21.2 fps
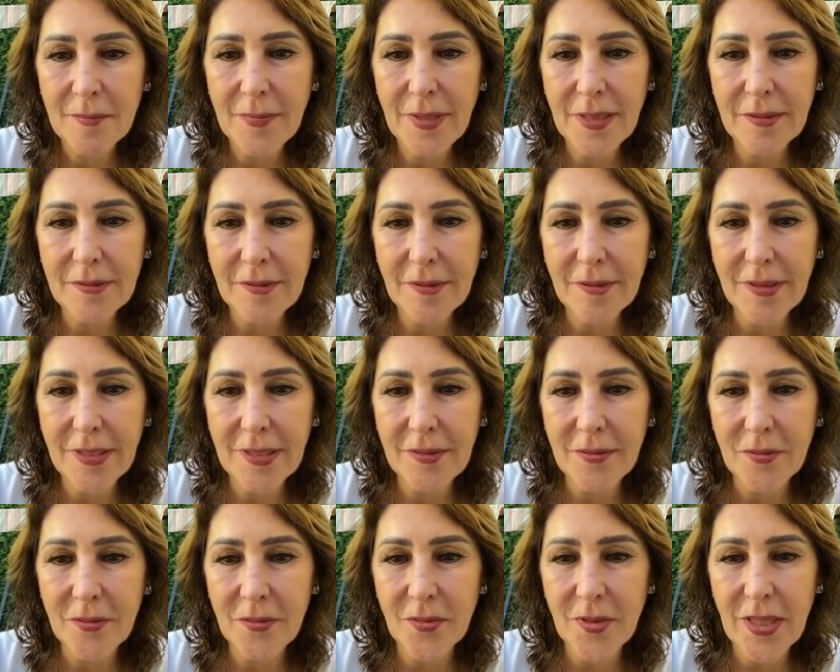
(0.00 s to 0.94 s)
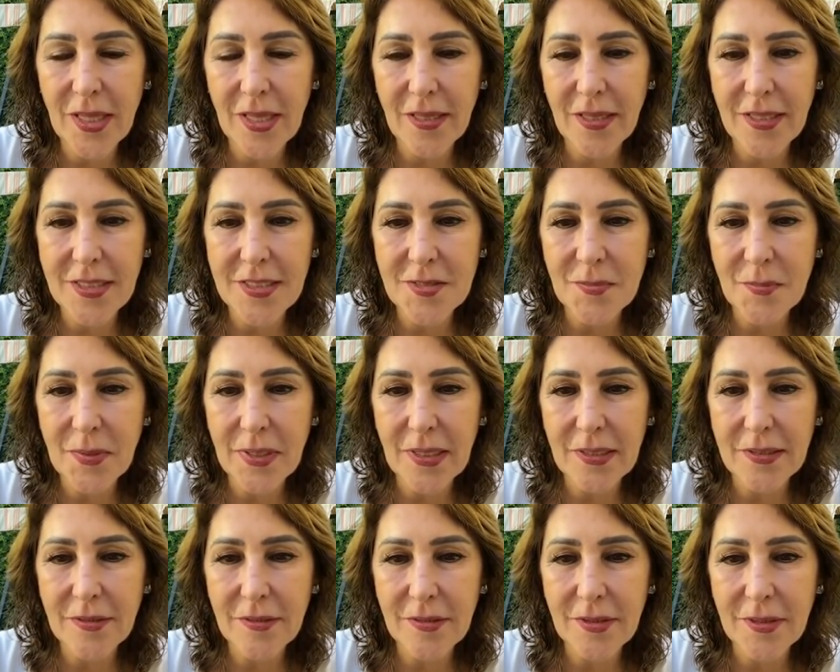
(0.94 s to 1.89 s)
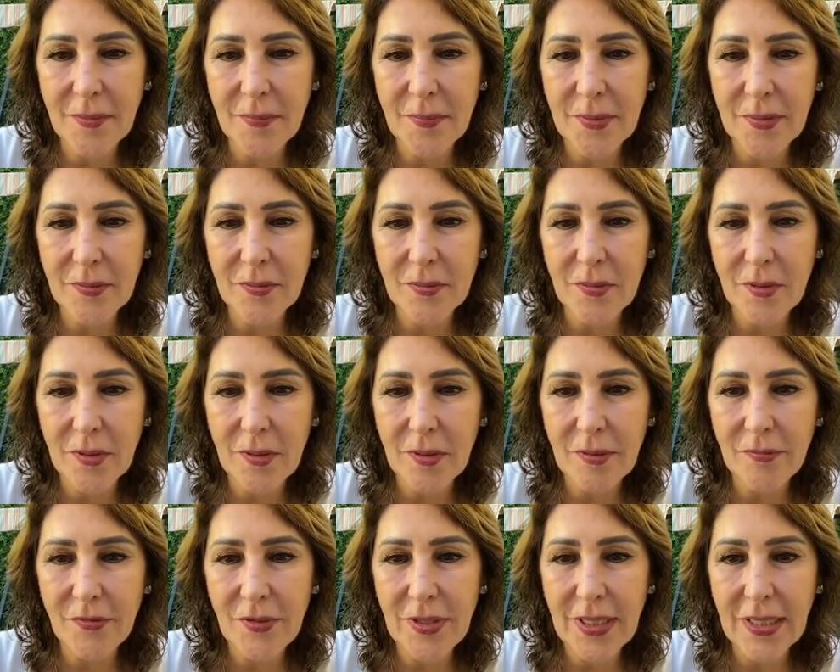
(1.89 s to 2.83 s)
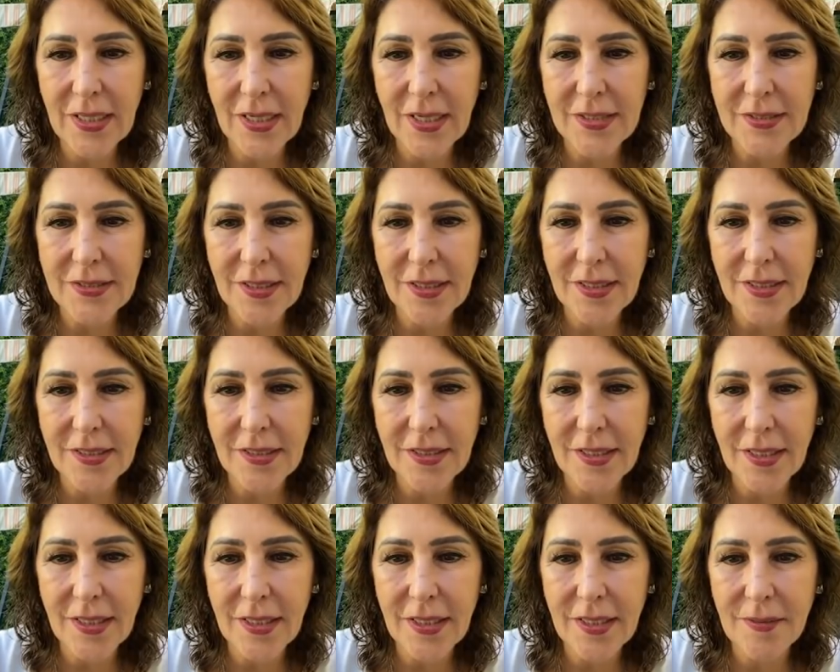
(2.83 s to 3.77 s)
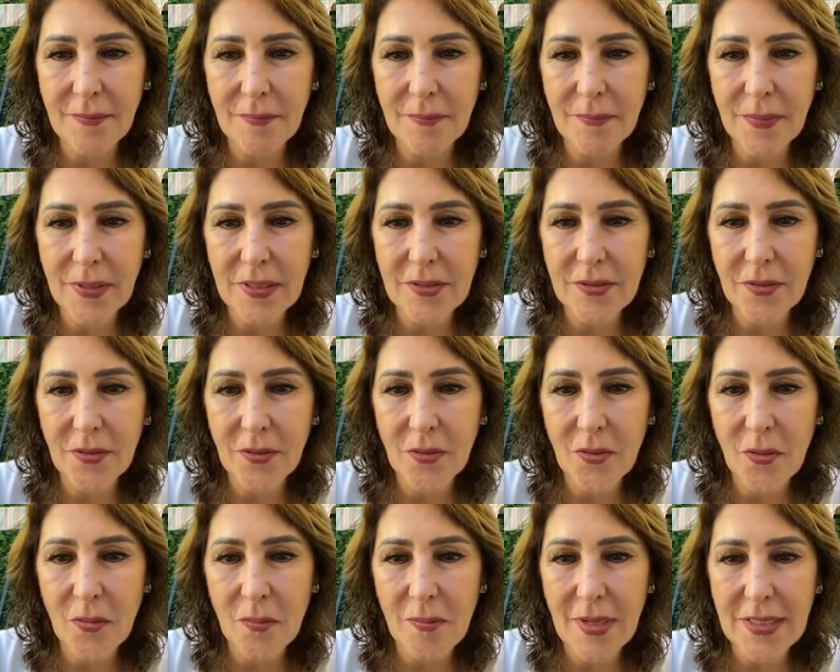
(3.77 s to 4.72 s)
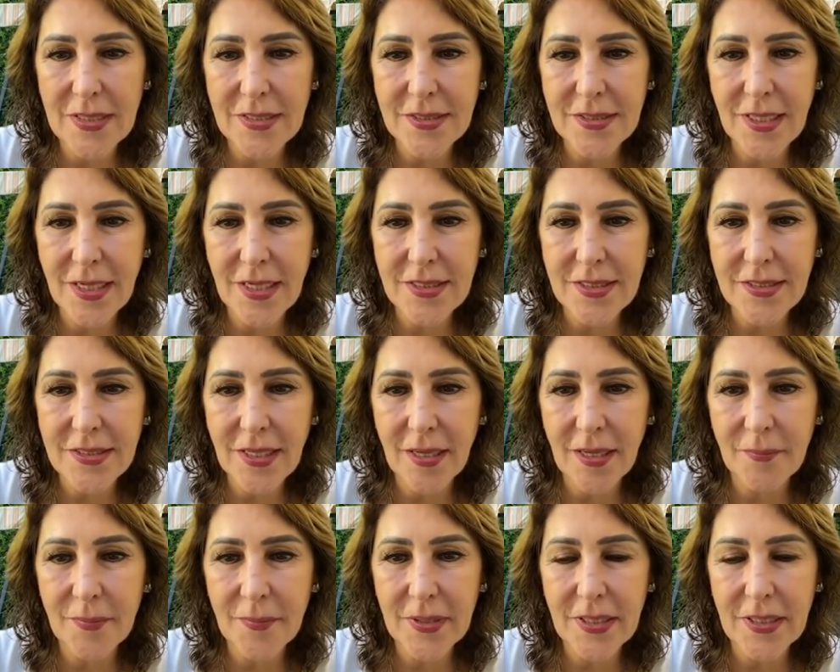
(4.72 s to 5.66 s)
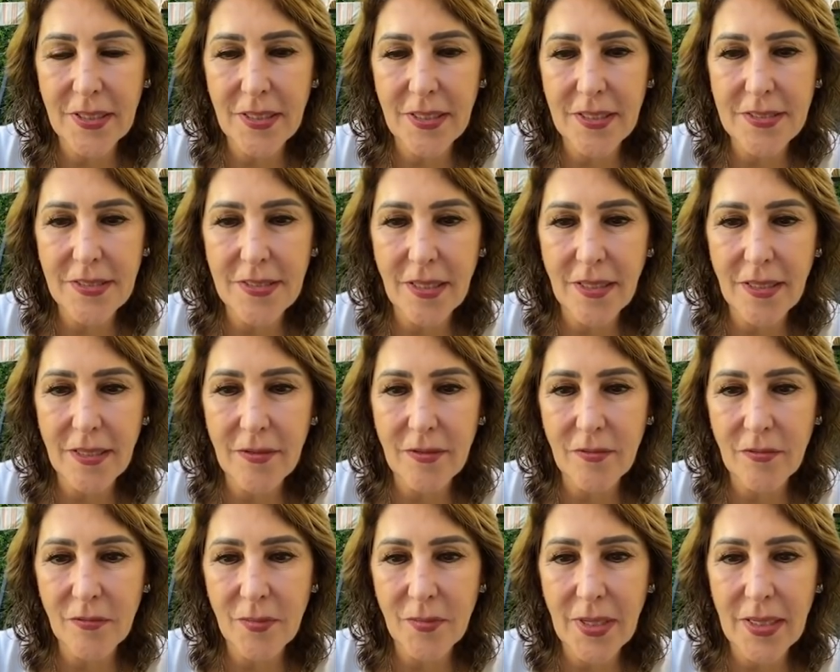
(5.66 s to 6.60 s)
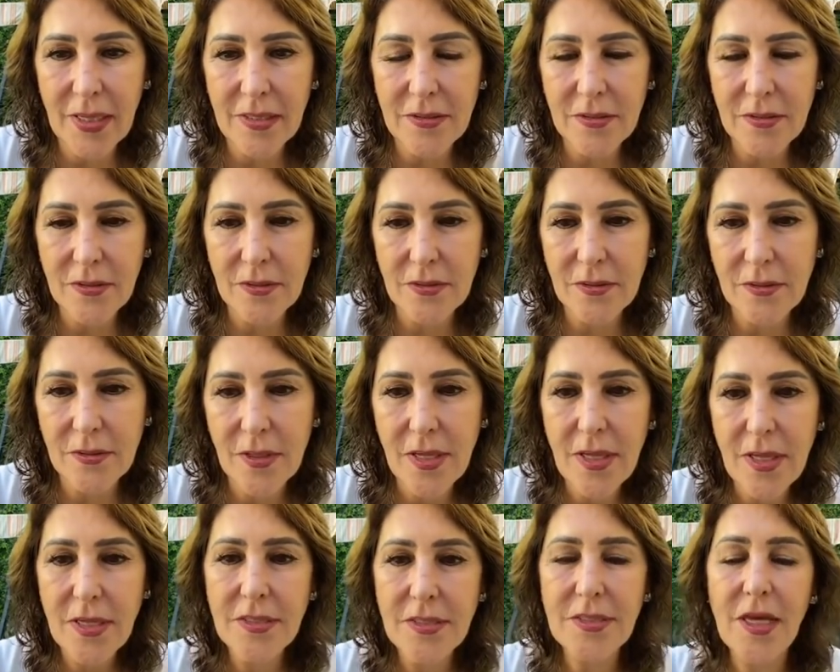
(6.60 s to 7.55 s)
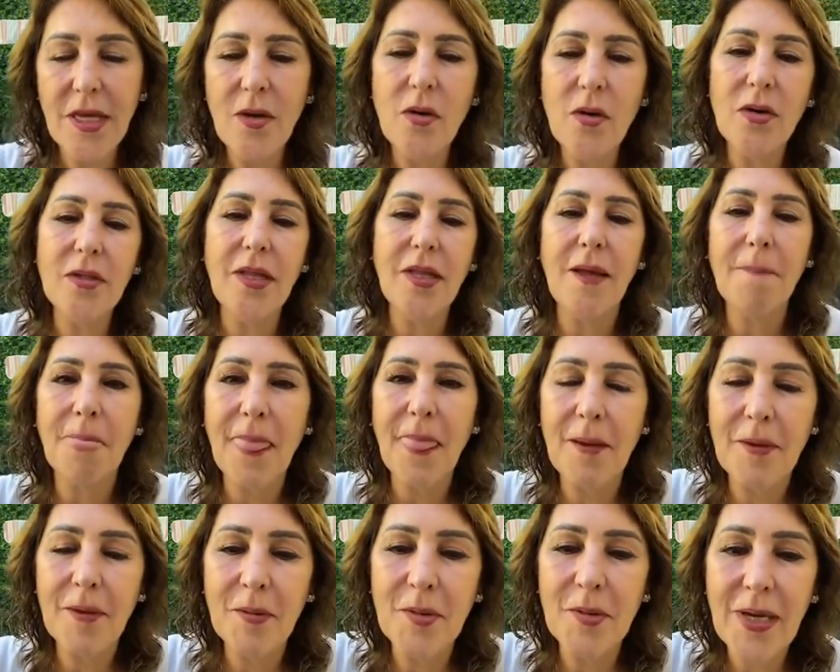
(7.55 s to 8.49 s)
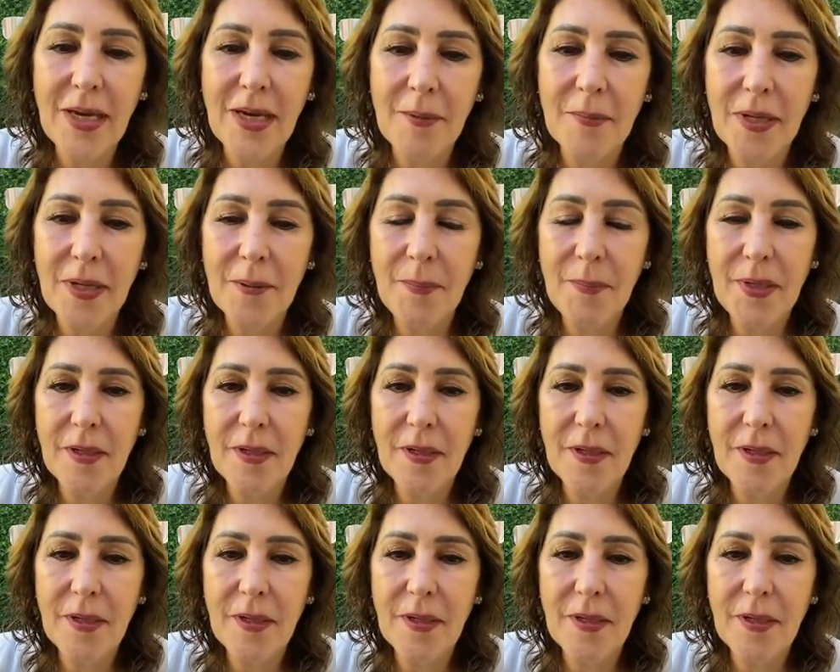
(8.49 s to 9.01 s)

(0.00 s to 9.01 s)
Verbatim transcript: Marta, ahora en tu día de inspiración te pregunto, ¿cuál fue la clase que te impresionó más de las que aprendiste de tus maestros? Se corta. A ver, voy a cambiar.